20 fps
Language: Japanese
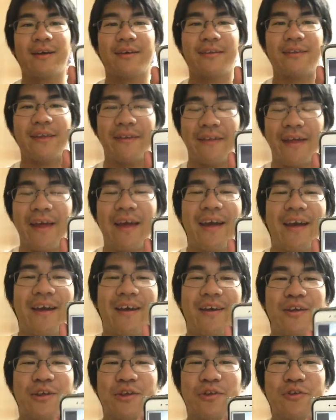でね、
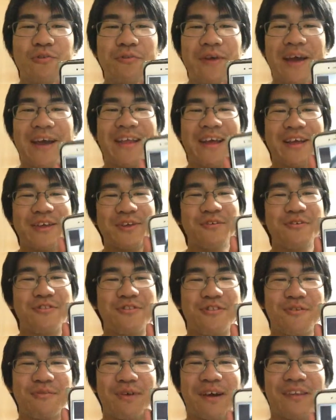有名な
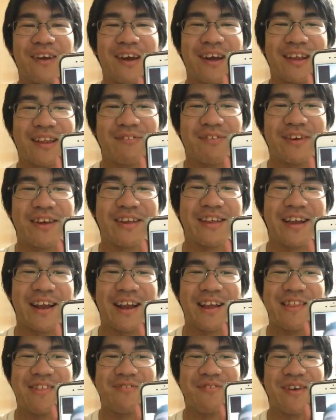YouTuber の方も来たら
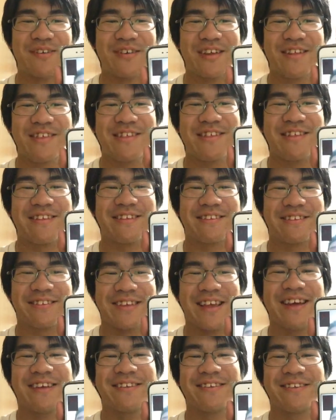一番嬉しいですよ
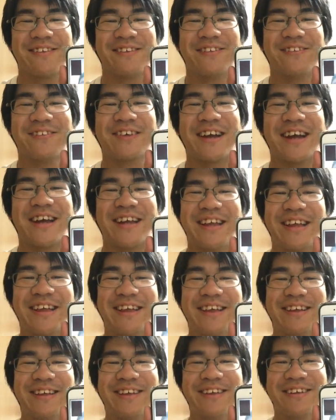ね、そのオフ会
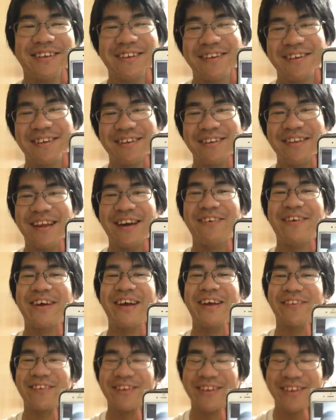に。名古
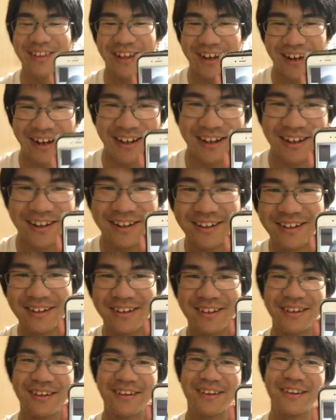屋の来たら。特に、
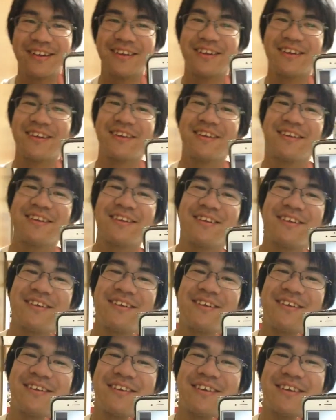
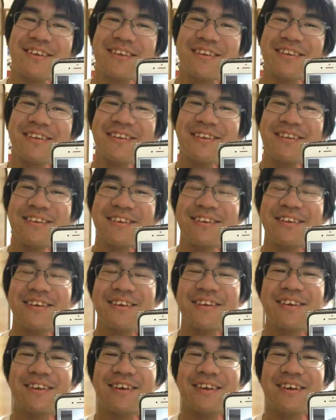ラファエルさんが来てほしいで
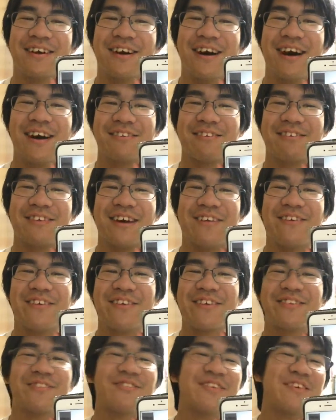すね。あと、あの
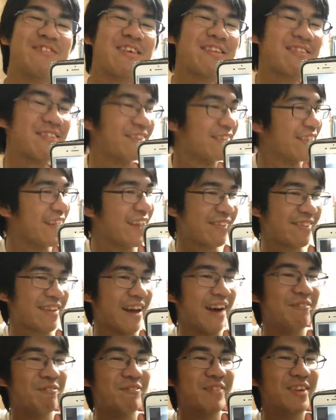人もいますよね。
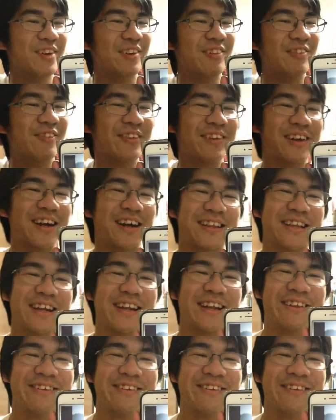三妙物語のバナナさ